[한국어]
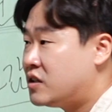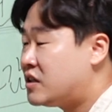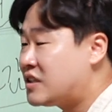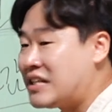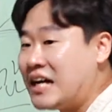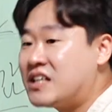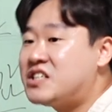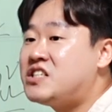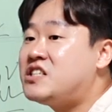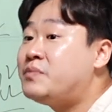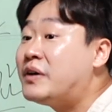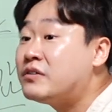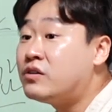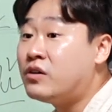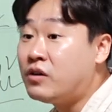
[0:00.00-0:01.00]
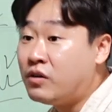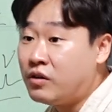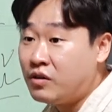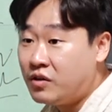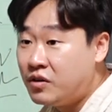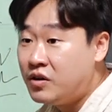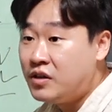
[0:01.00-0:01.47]
그냥 자기 집에서
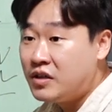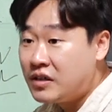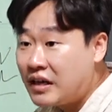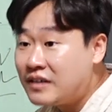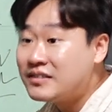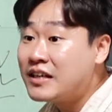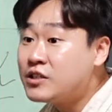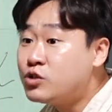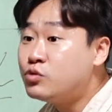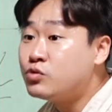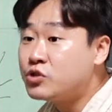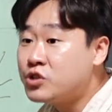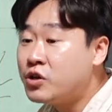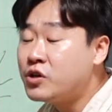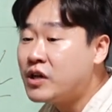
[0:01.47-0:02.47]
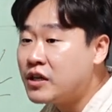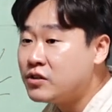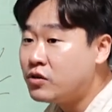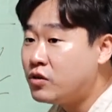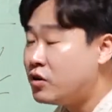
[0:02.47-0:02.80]
약간 사적으로 처리하던